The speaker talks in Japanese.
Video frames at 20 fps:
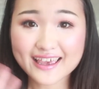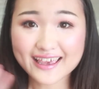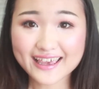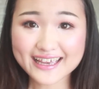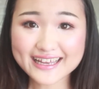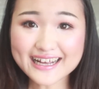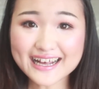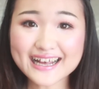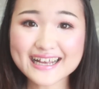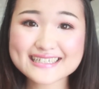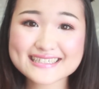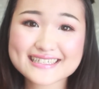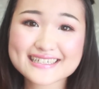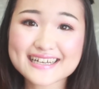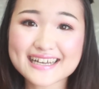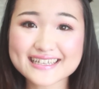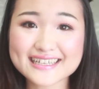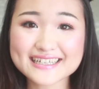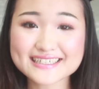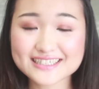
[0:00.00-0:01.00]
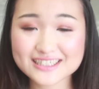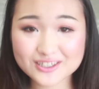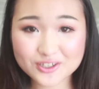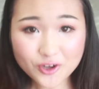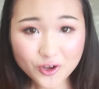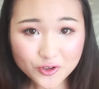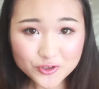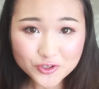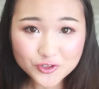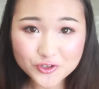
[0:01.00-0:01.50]
Hey guys! ルカです。
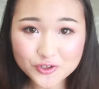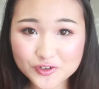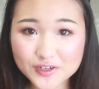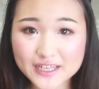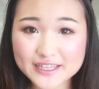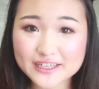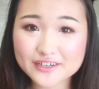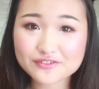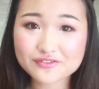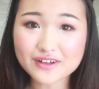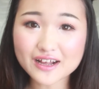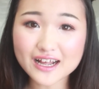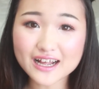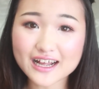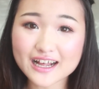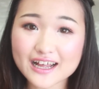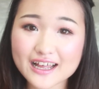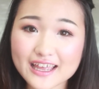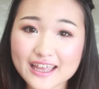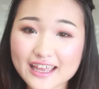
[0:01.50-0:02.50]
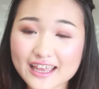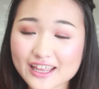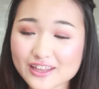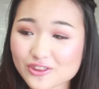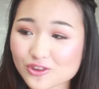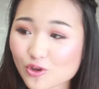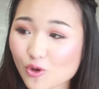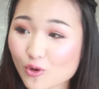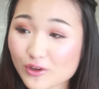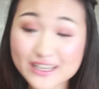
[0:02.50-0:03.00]
今日の動画では、えっ、ー、
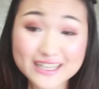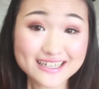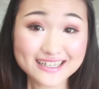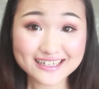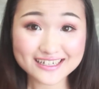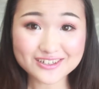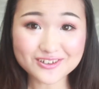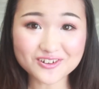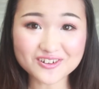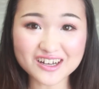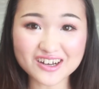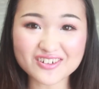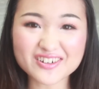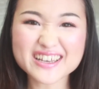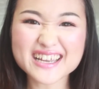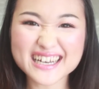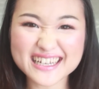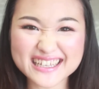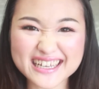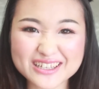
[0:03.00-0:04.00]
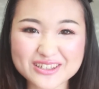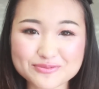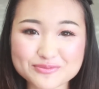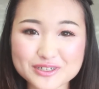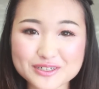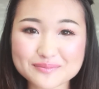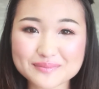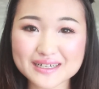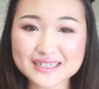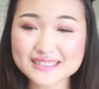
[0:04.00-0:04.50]
と、お気に入り動画をやりたいと
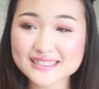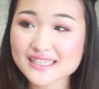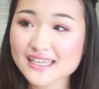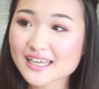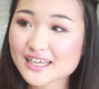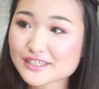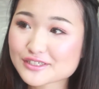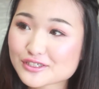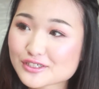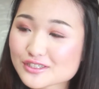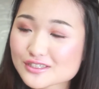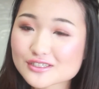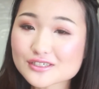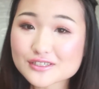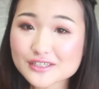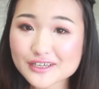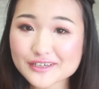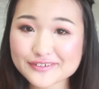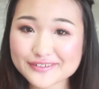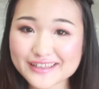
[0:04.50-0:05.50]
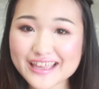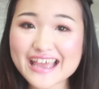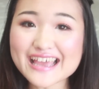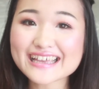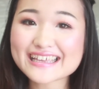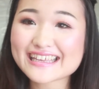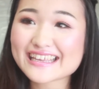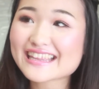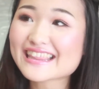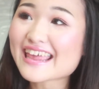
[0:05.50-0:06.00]
思います。ずっとね、不定
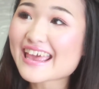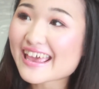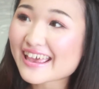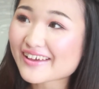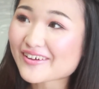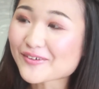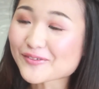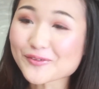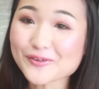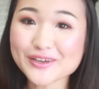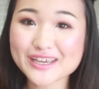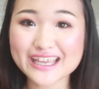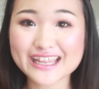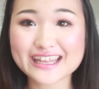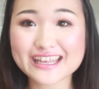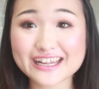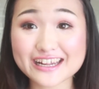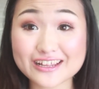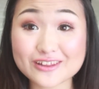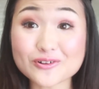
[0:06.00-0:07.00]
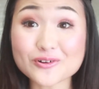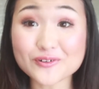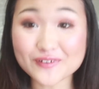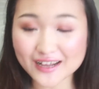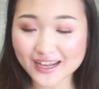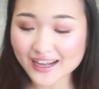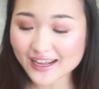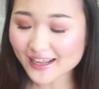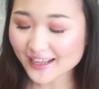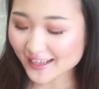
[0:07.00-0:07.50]
期で、このお気に入り動
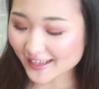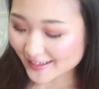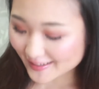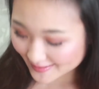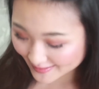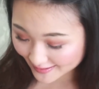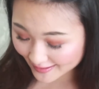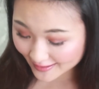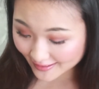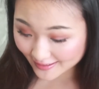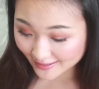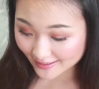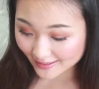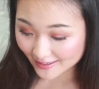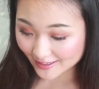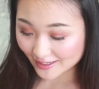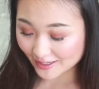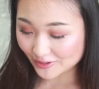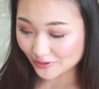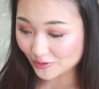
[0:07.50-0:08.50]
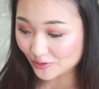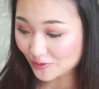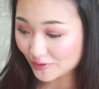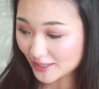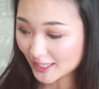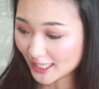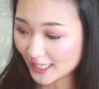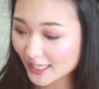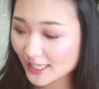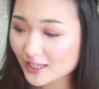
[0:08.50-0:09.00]
画が、あ
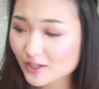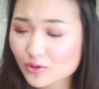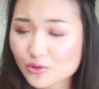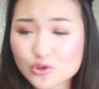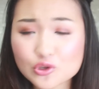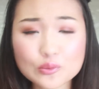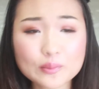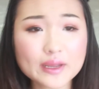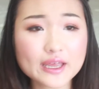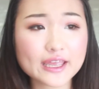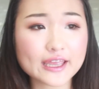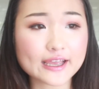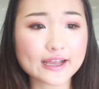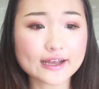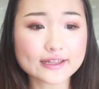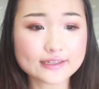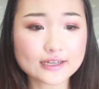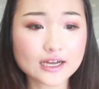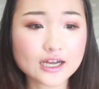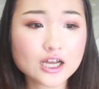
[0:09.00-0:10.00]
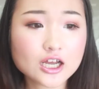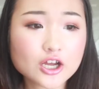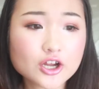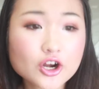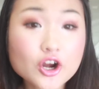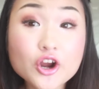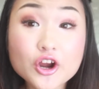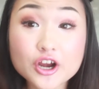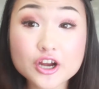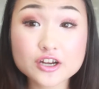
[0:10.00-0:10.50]
の、で、この前かな、
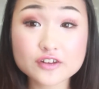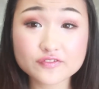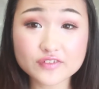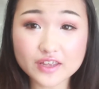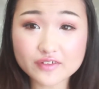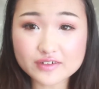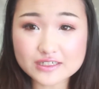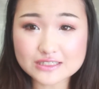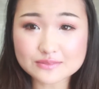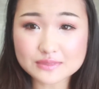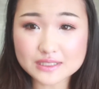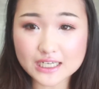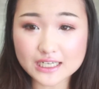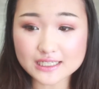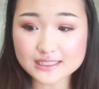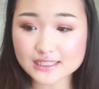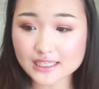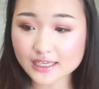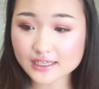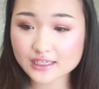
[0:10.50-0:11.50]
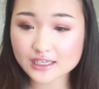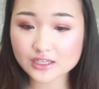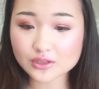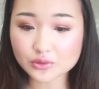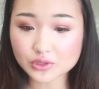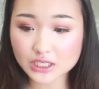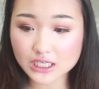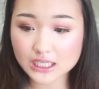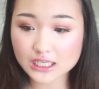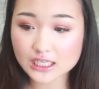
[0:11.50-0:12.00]
current favorites みたいな最近
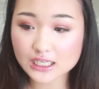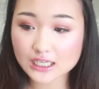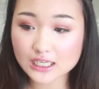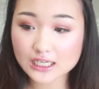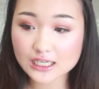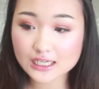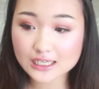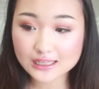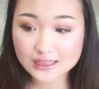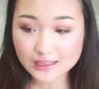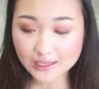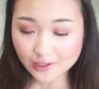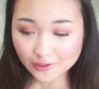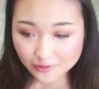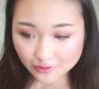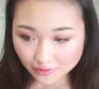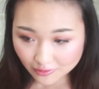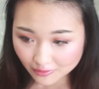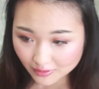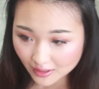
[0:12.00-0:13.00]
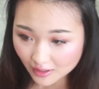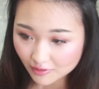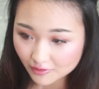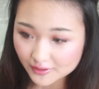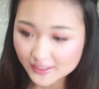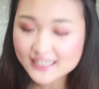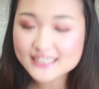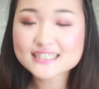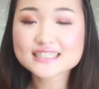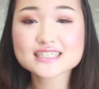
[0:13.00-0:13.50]
のお気に入りっていう動画を
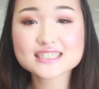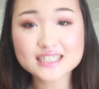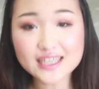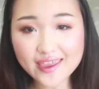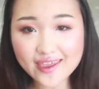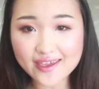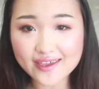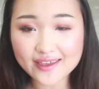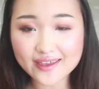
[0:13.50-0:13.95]
出して、